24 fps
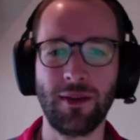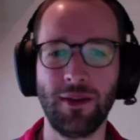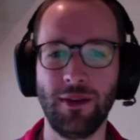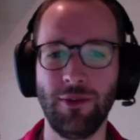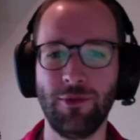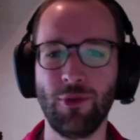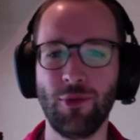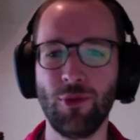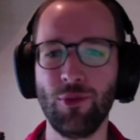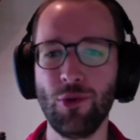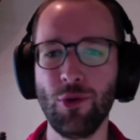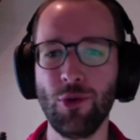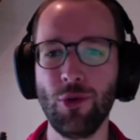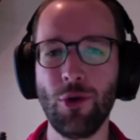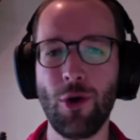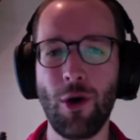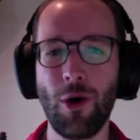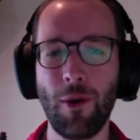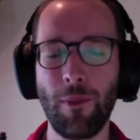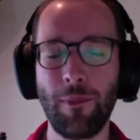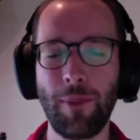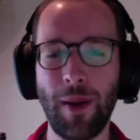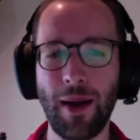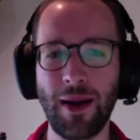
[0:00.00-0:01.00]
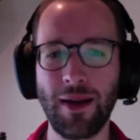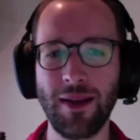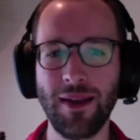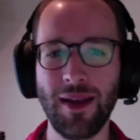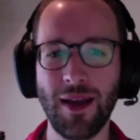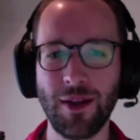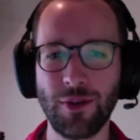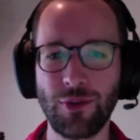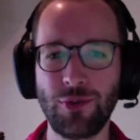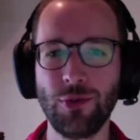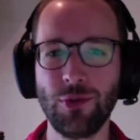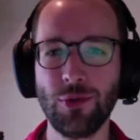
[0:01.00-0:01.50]
Il vaut mieux euh, parler
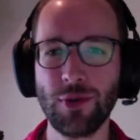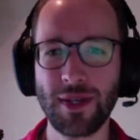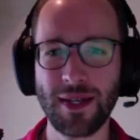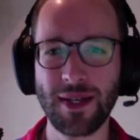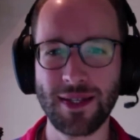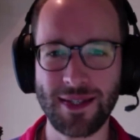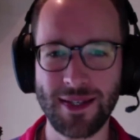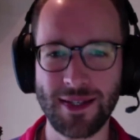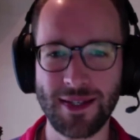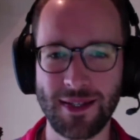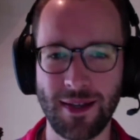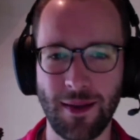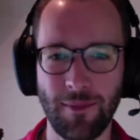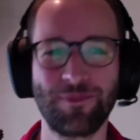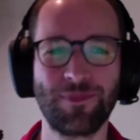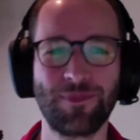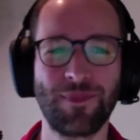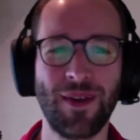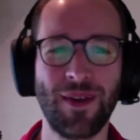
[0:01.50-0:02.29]
à Dieu qu'à ses saints.